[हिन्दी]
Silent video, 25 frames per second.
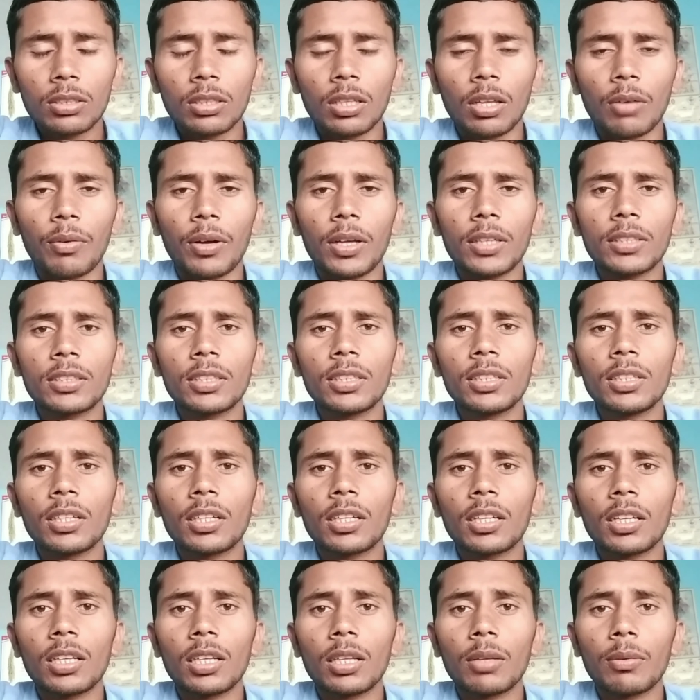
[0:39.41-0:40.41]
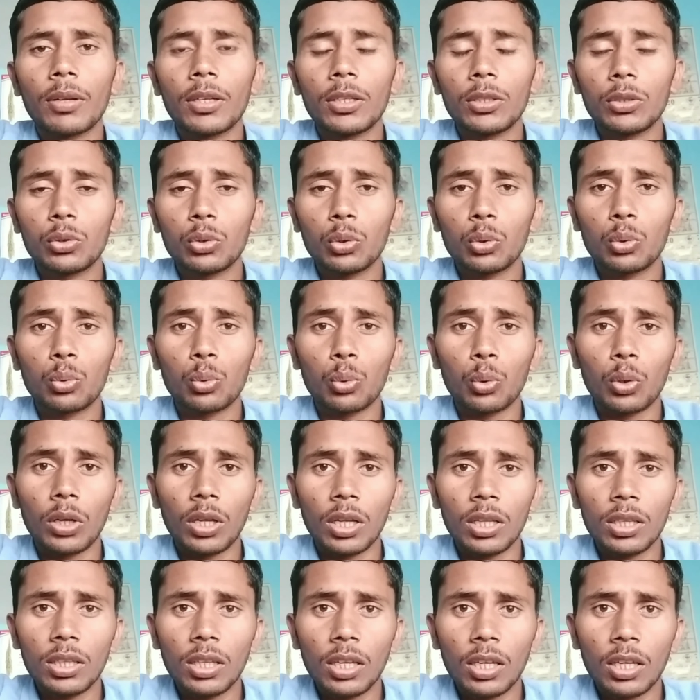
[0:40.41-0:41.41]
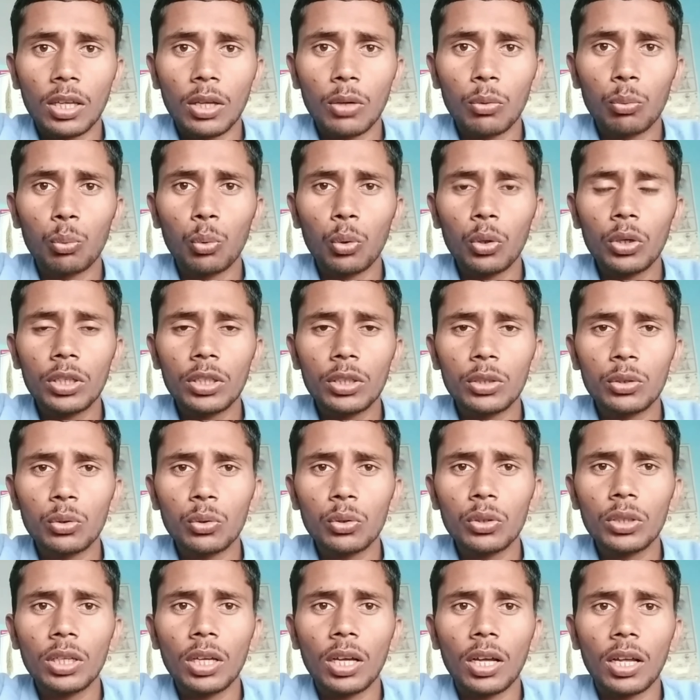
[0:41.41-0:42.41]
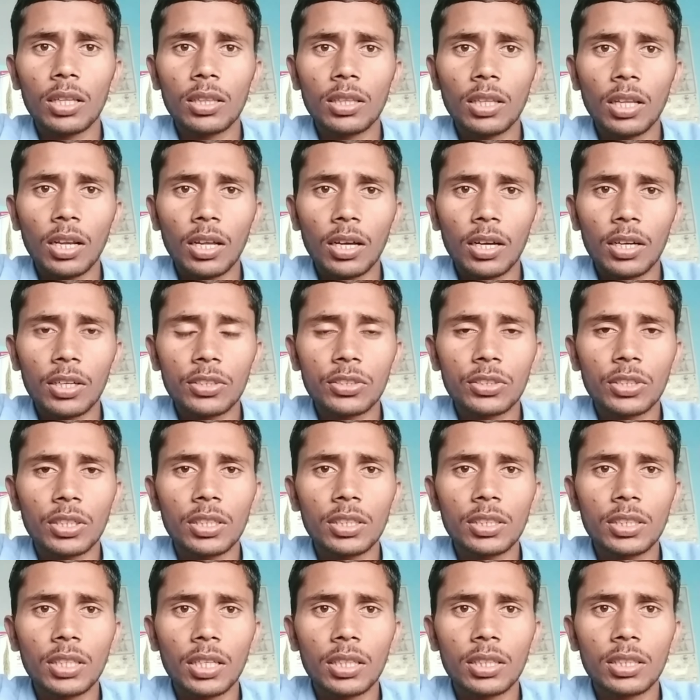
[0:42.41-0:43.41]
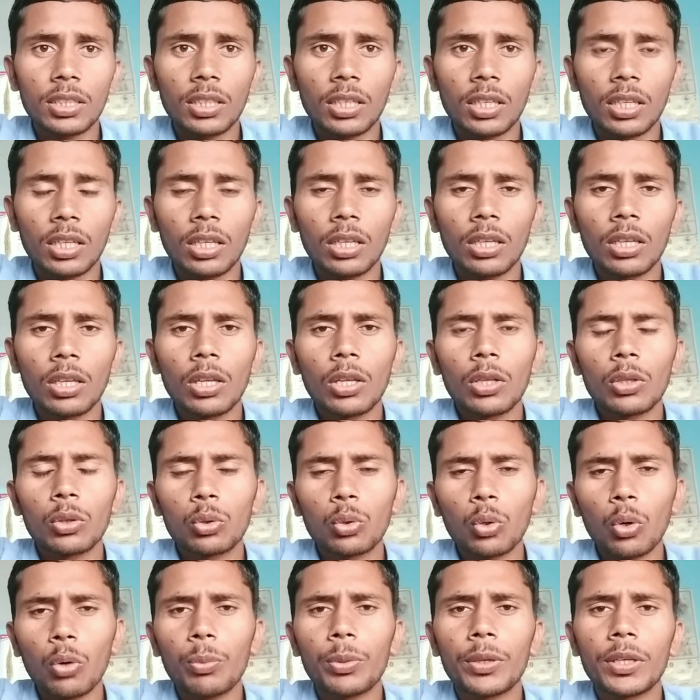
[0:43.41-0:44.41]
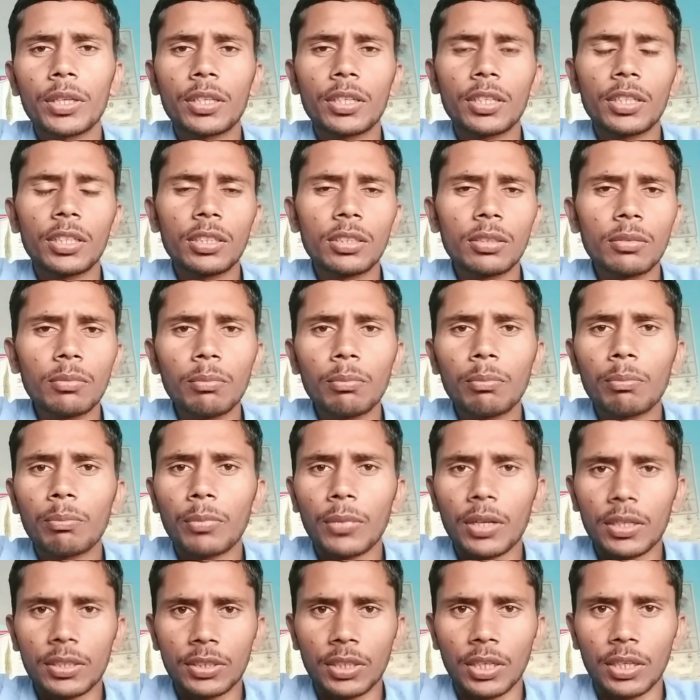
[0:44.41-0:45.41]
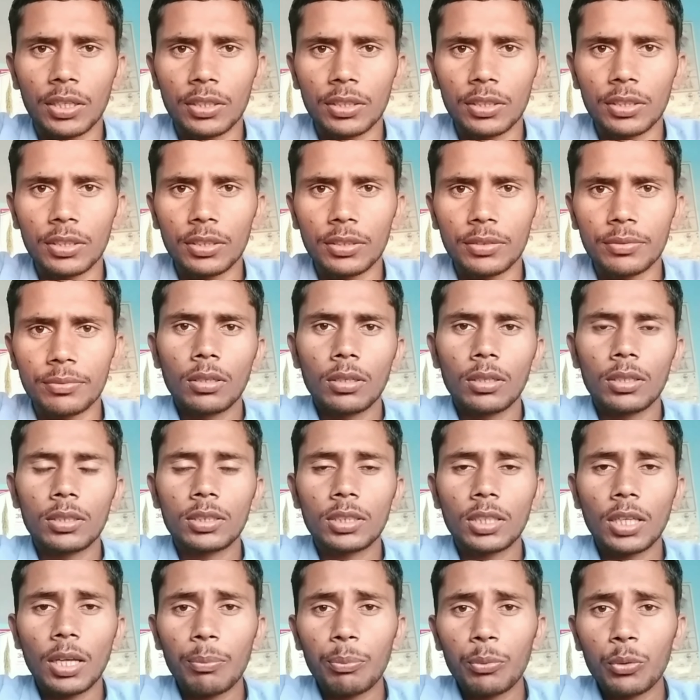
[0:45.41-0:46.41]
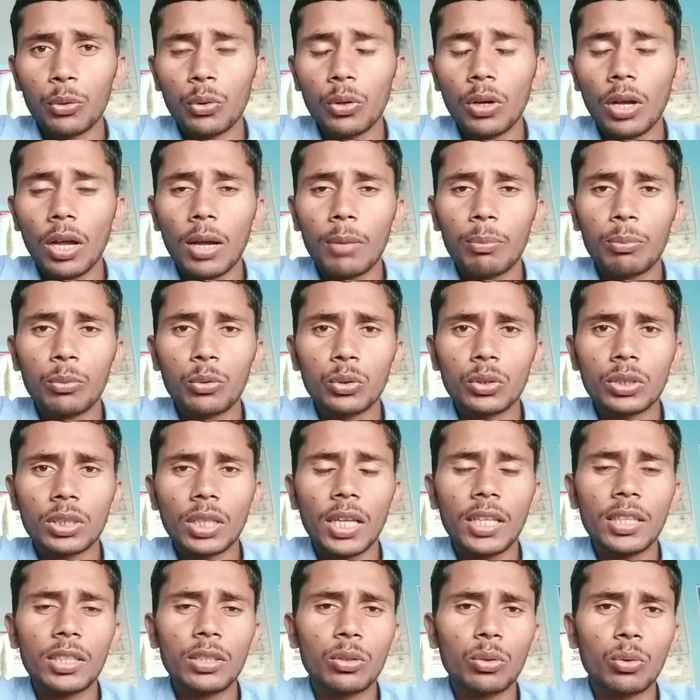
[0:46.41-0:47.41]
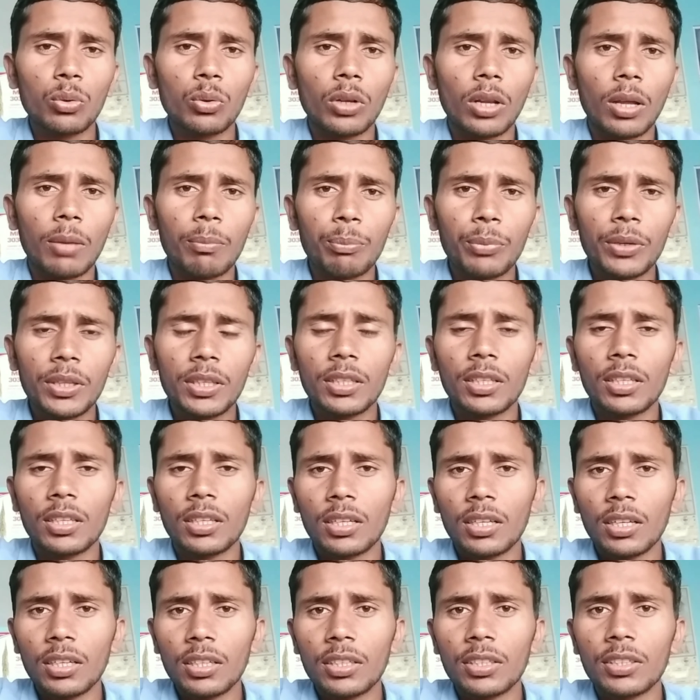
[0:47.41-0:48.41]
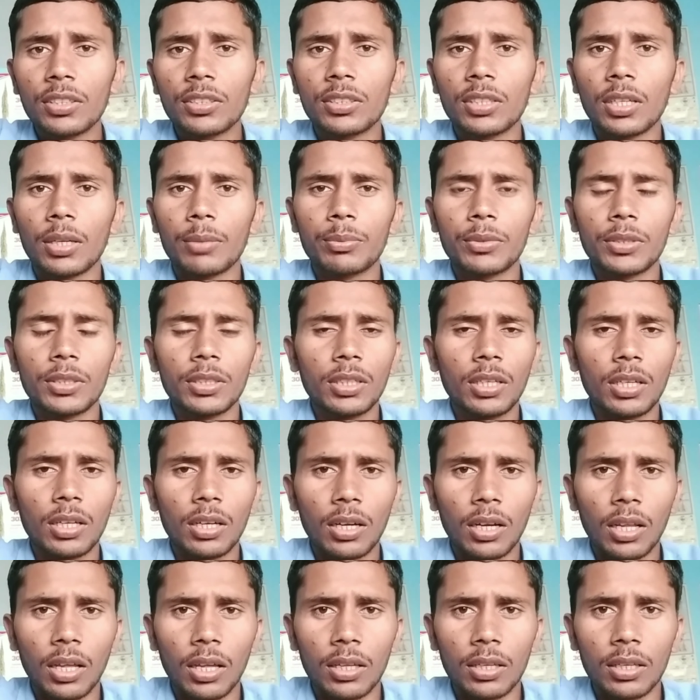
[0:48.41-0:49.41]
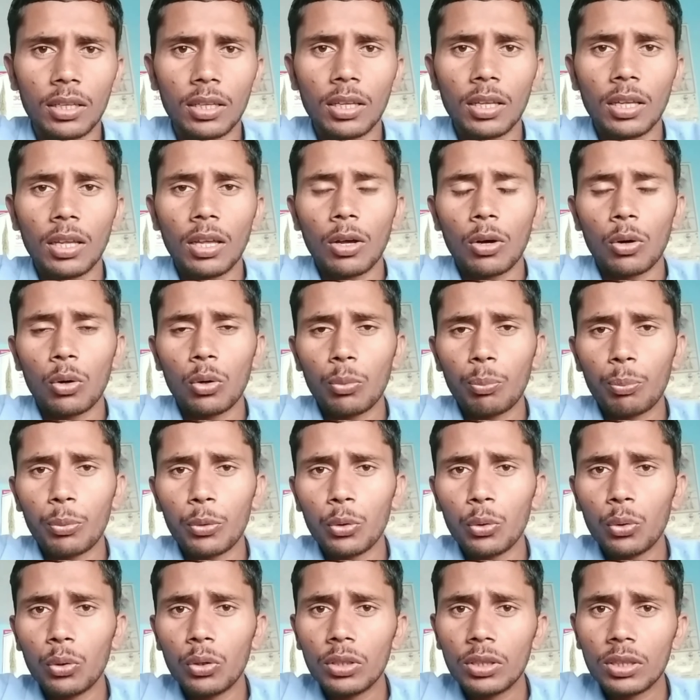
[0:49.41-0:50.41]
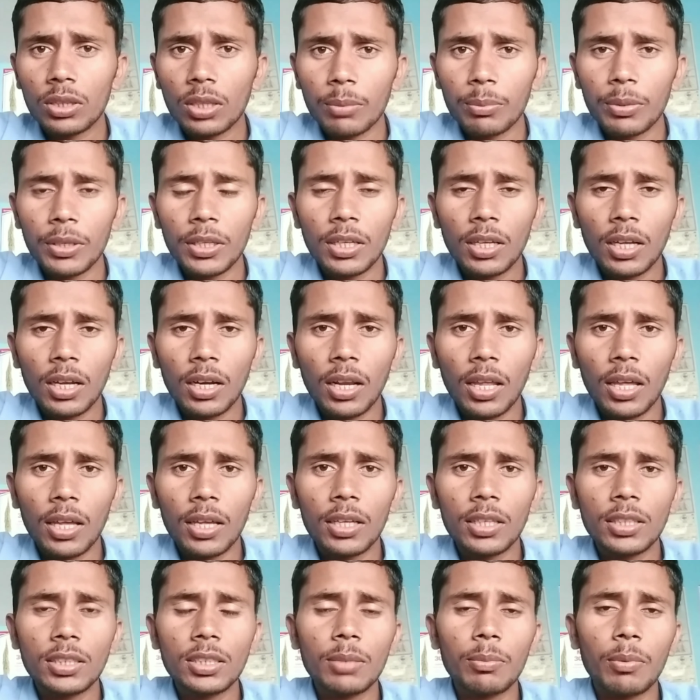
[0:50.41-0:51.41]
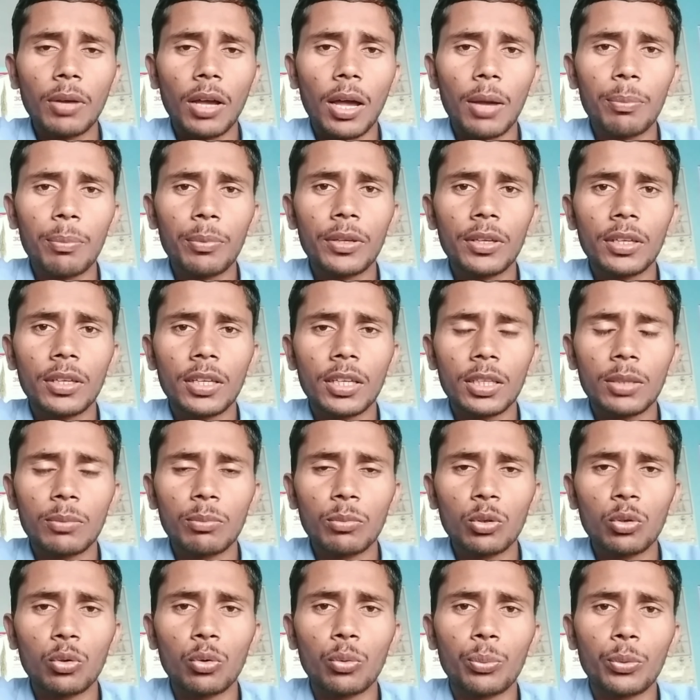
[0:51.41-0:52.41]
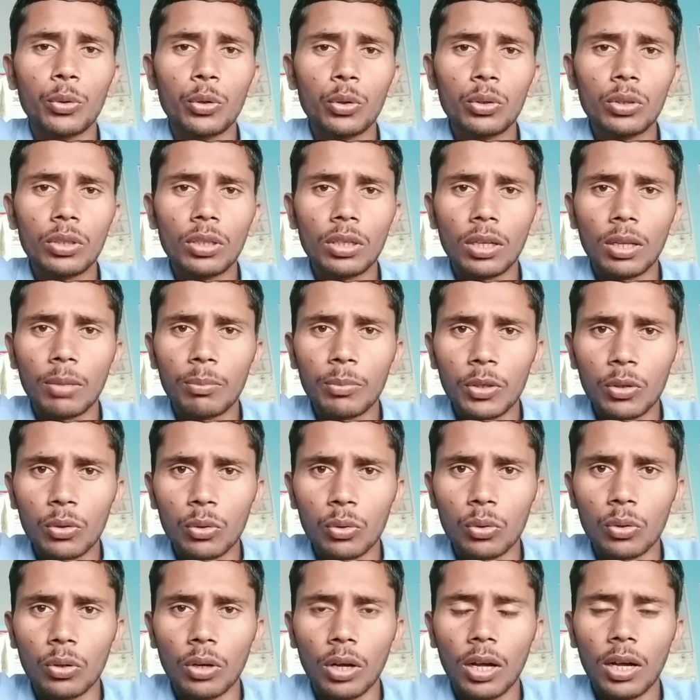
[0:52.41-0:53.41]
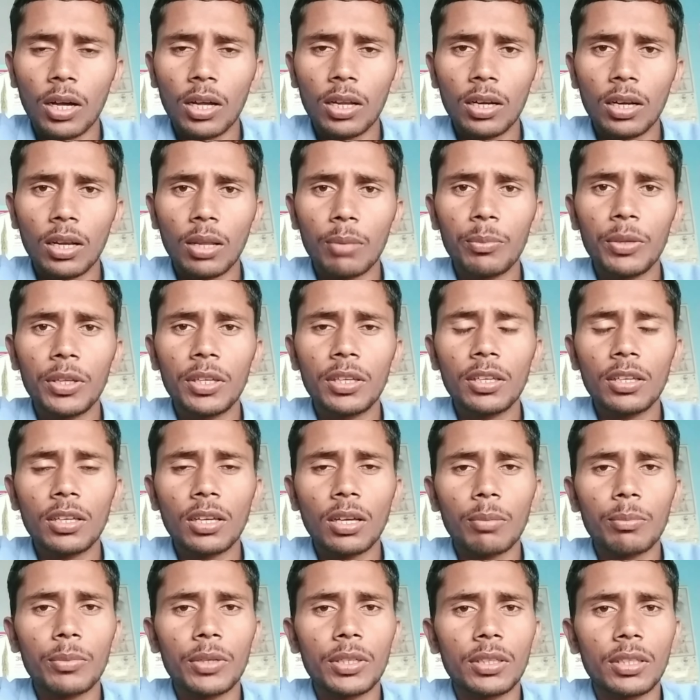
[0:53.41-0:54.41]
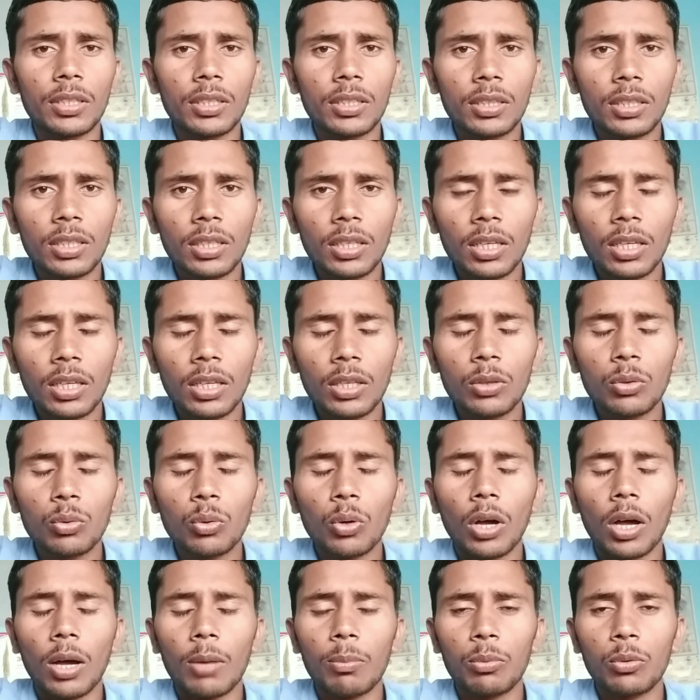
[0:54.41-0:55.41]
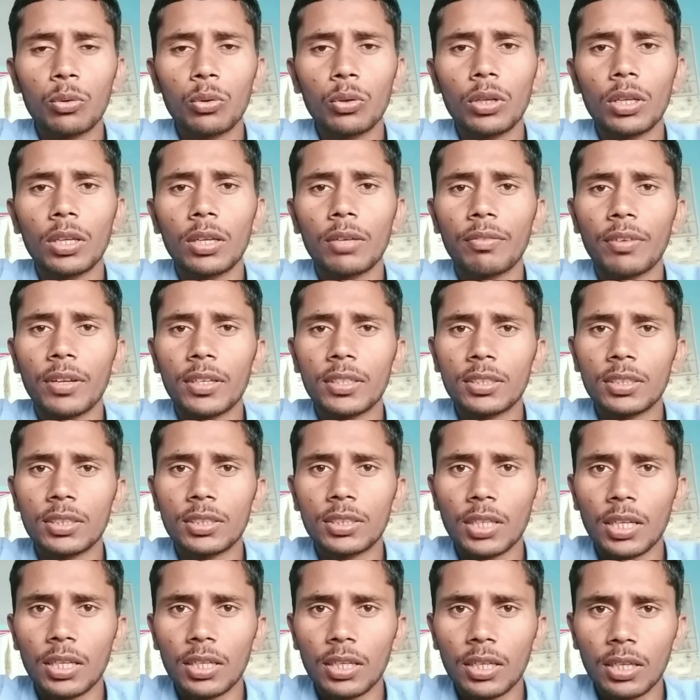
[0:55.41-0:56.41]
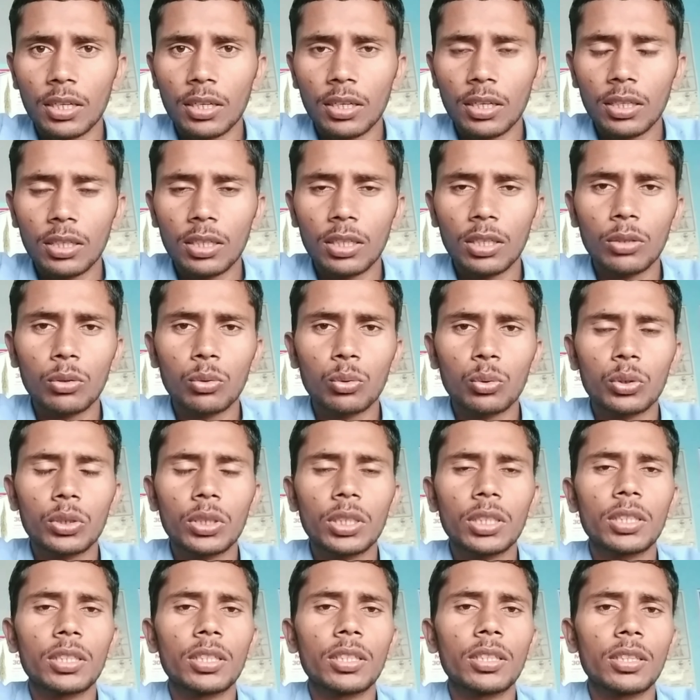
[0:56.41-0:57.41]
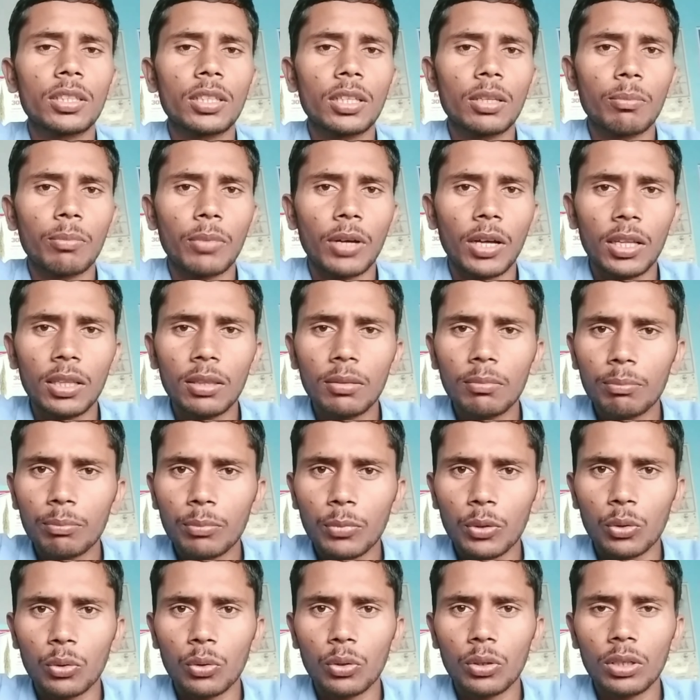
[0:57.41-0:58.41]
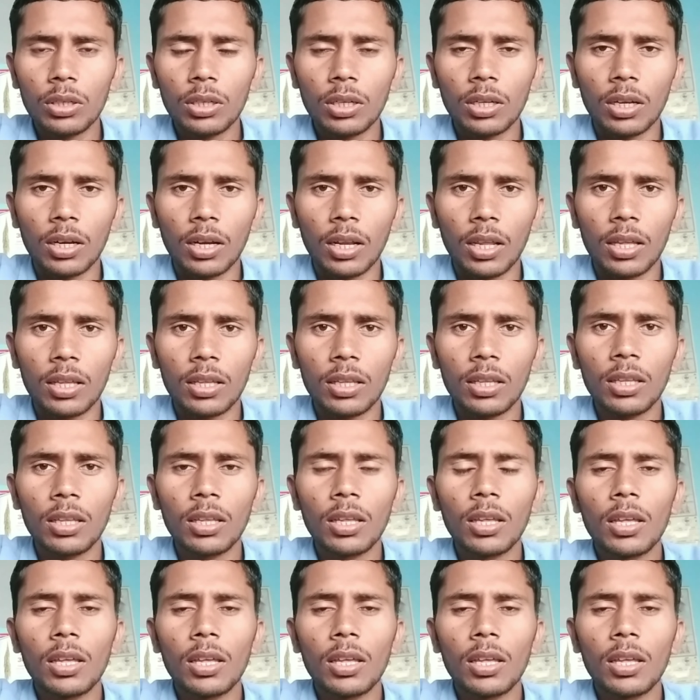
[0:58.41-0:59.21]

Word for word: दवा से निकलने वाली जो दुर्गंध है वो कीटों के अंदर अगर चली जाती है तो भी कीट मर जाएंगे इसका प्रयोग आपको सात किलोग्राम प्रति एकड़ के हिसाब से करना है और प्रयोग तभी करना है जब आपके खेत में उपयुक्त नमी हो अगर नमी की कमी दिखती है तो आपको एक बार सिंचाई करने के दो से तीन दिन बाद प्रयोग करना है